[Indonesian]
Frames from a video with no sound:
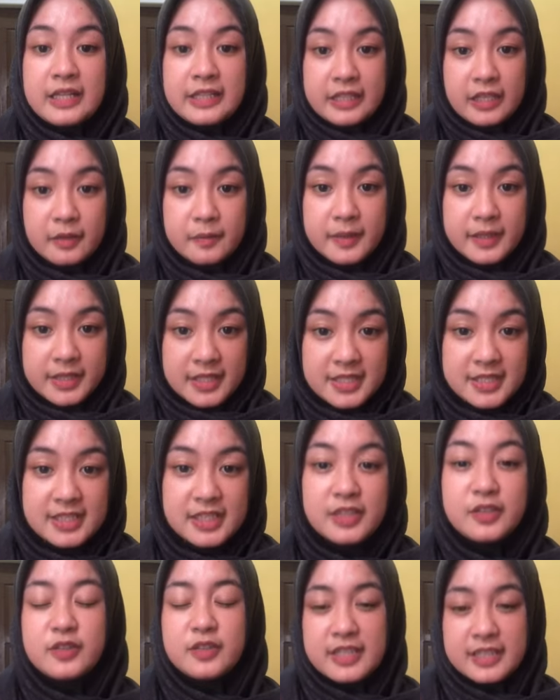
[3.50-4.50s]
Diabetes
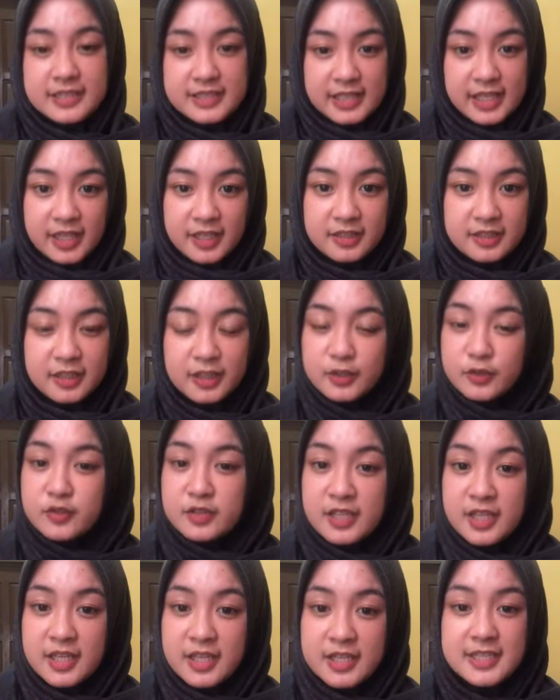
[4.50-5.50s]
di Indonesia,
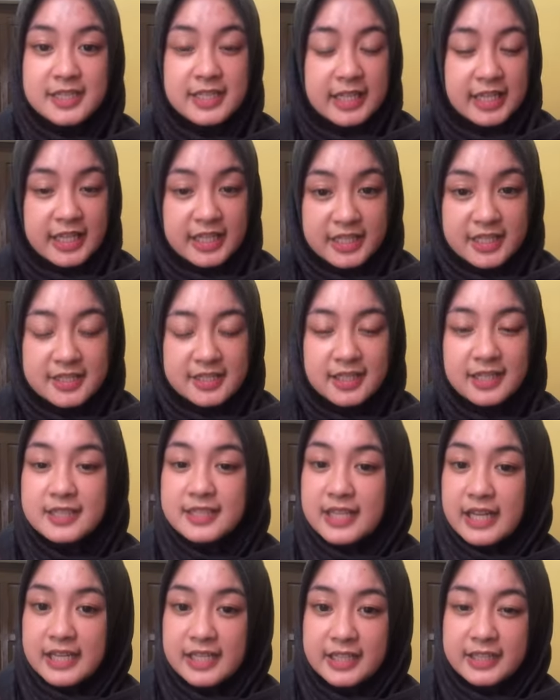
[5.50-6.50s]
tentunya istilah ini sering
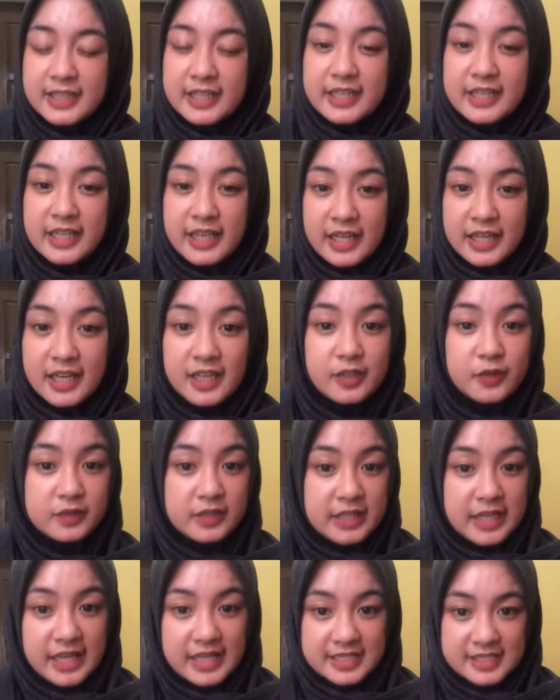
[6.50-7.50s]
sekali kita dengar atau
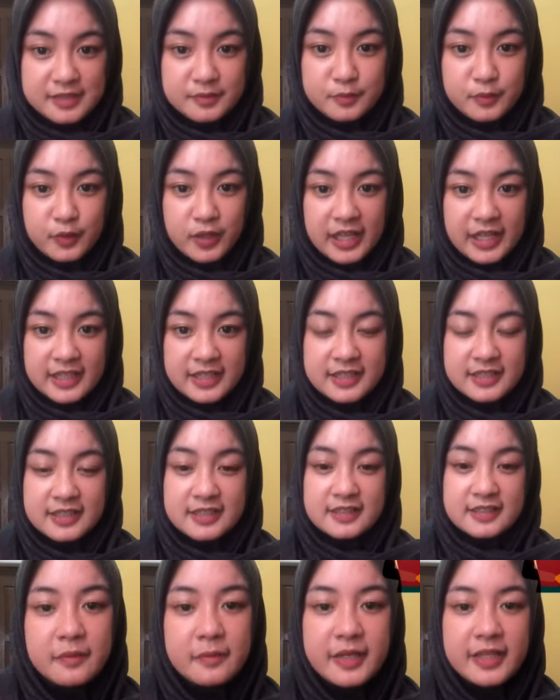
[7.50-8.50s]
tidak asing bukan?
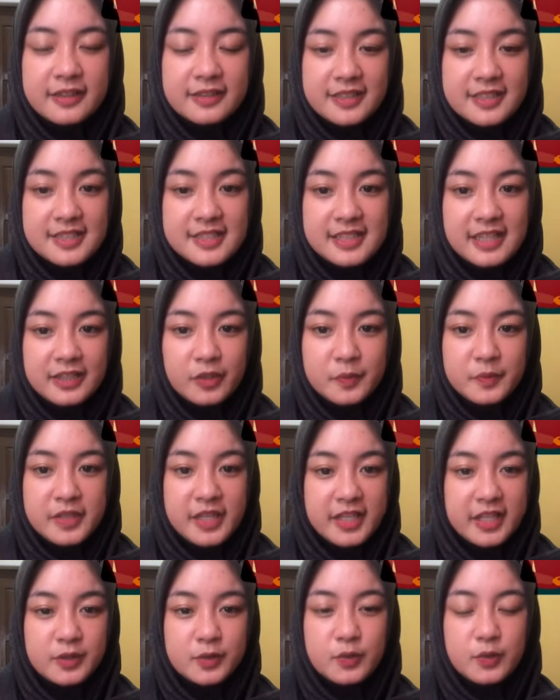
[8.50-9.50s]
Diabetes atau
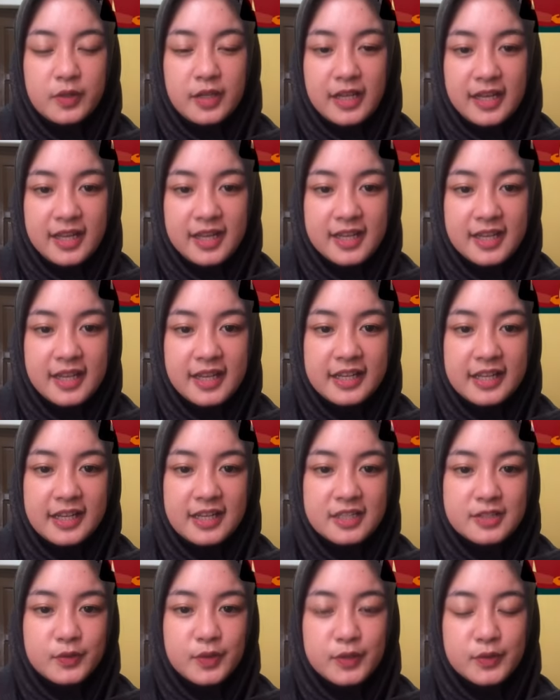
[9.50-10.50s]
penyakit gula
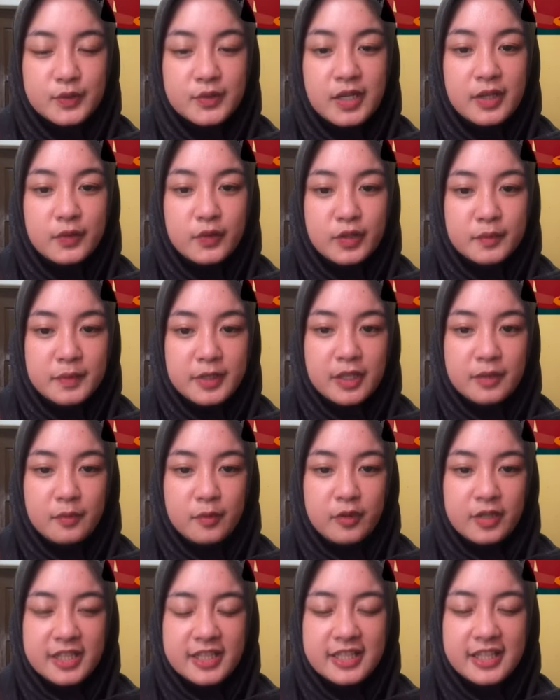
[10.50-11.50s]
adalah suatu gangguan
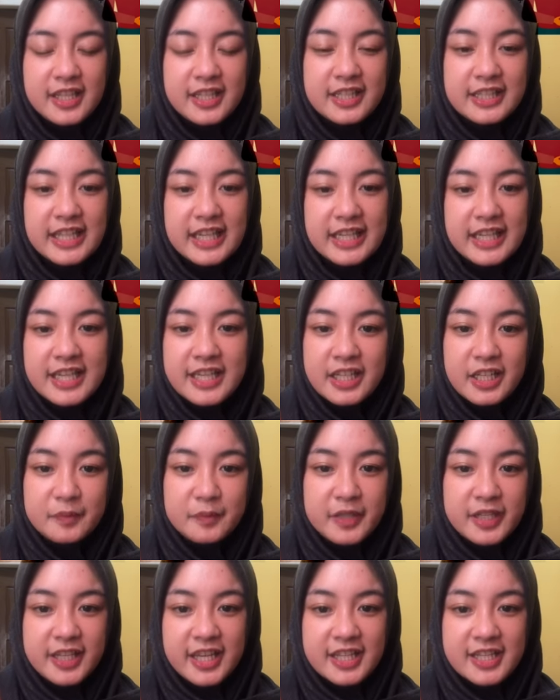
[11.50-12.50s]
metabolik yang ditandai dengan
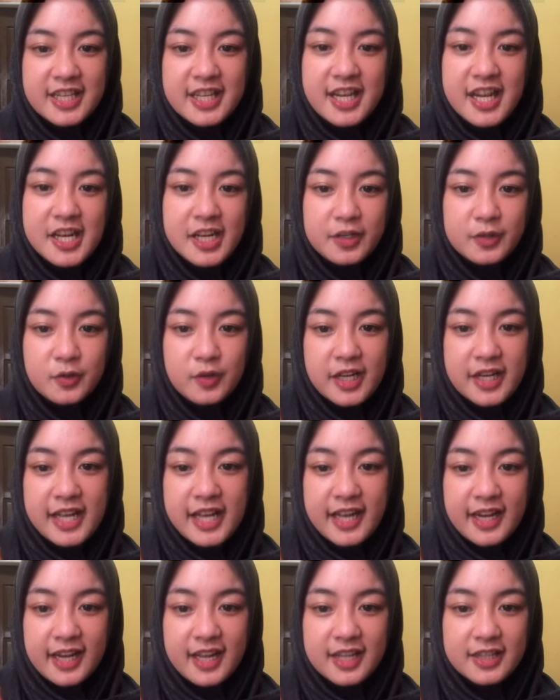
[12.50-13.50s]
meningkatnya kadar gula
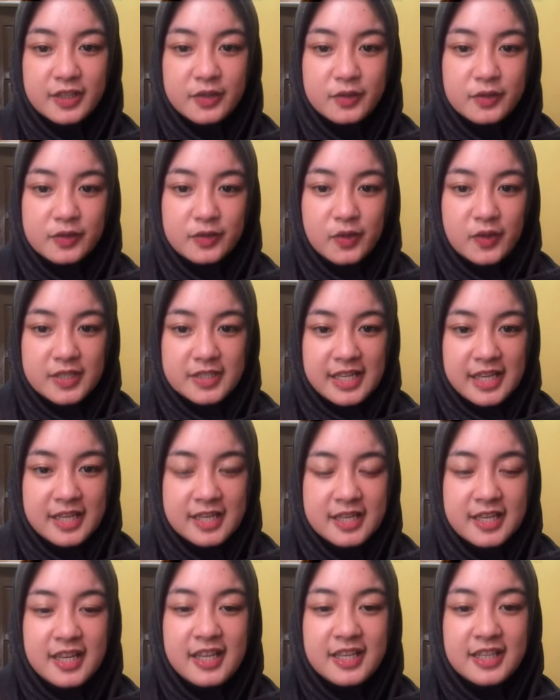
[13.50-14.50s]
darah atau glukosa
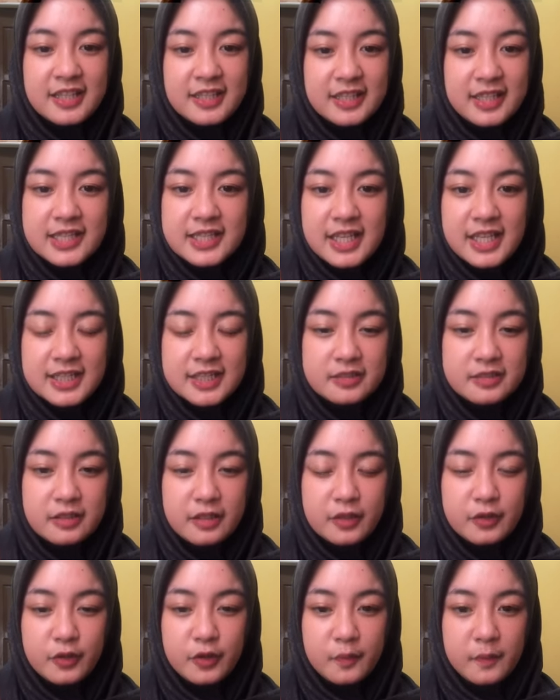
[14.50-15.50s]
hingga di atas nilai
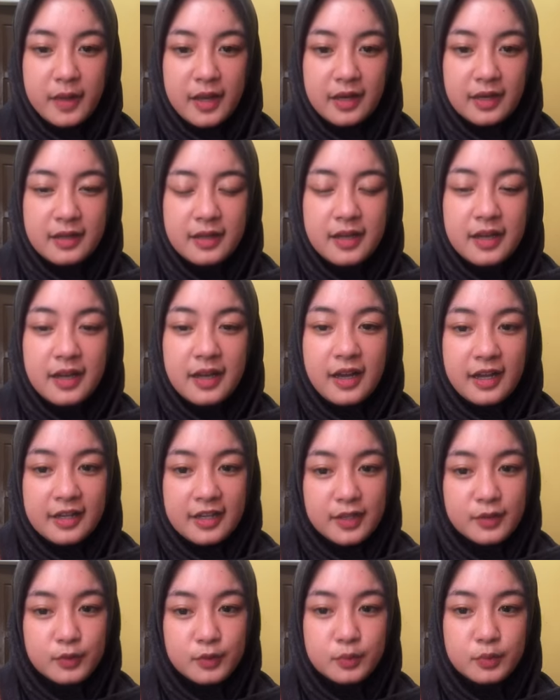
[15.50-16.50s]
normal
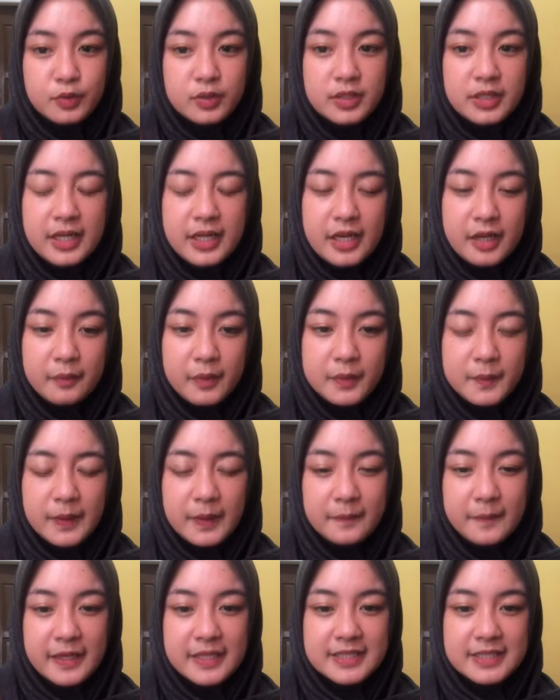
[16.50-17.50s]
karena tubuh tidak dapat
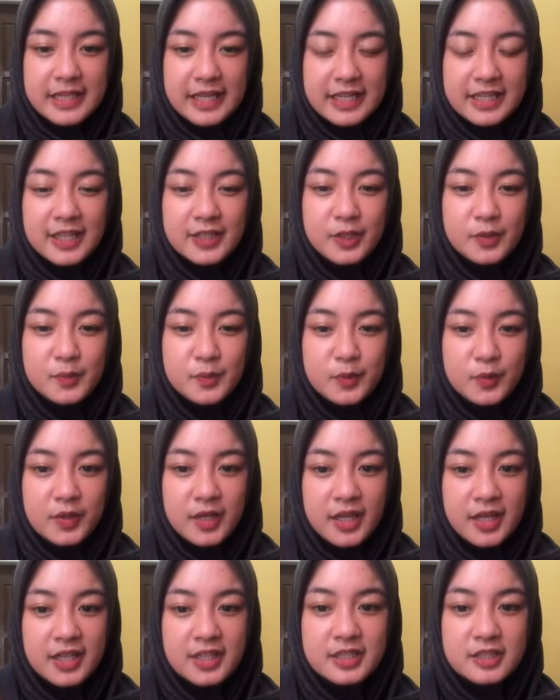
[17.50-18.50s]
melepaskan atau
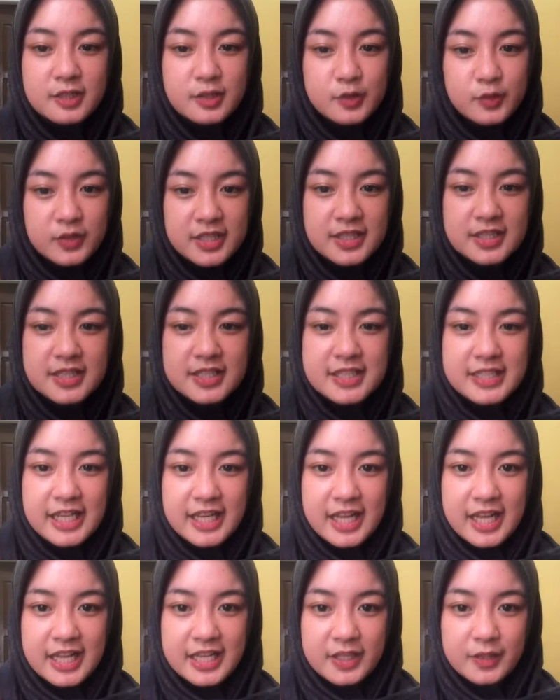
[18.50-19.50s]
menggunakan insulin
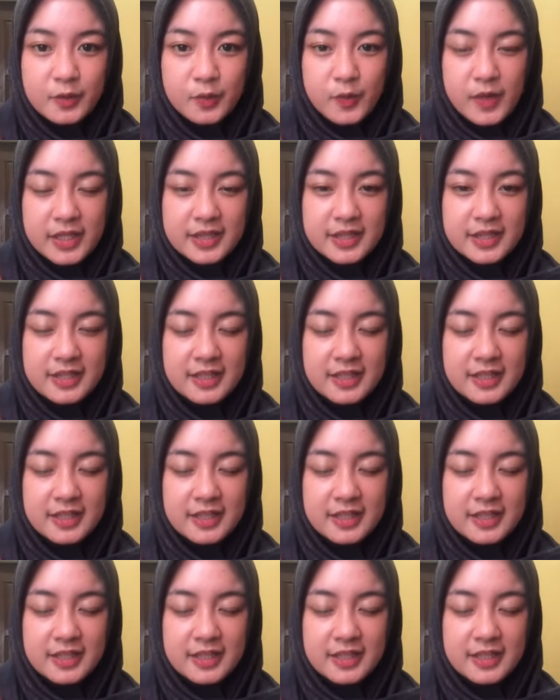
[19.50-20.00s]
secara adekuat.